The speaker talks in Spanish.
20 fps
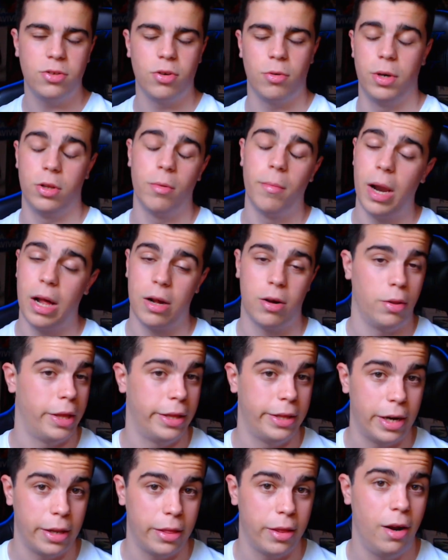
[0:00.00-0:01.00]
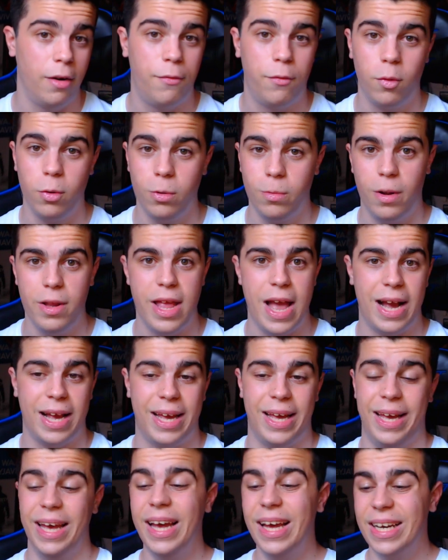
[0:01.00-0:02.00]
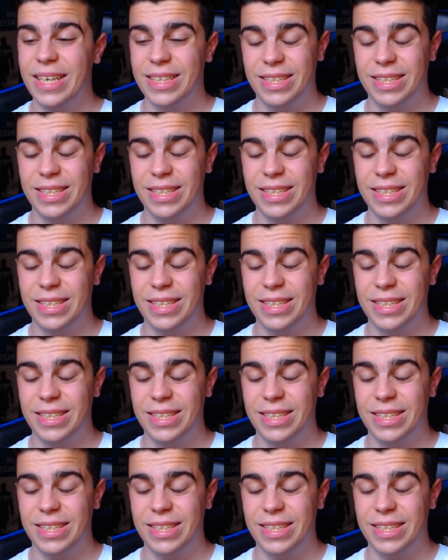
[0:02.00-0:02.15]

sobre todo para concentrarse en el fútbol, ya que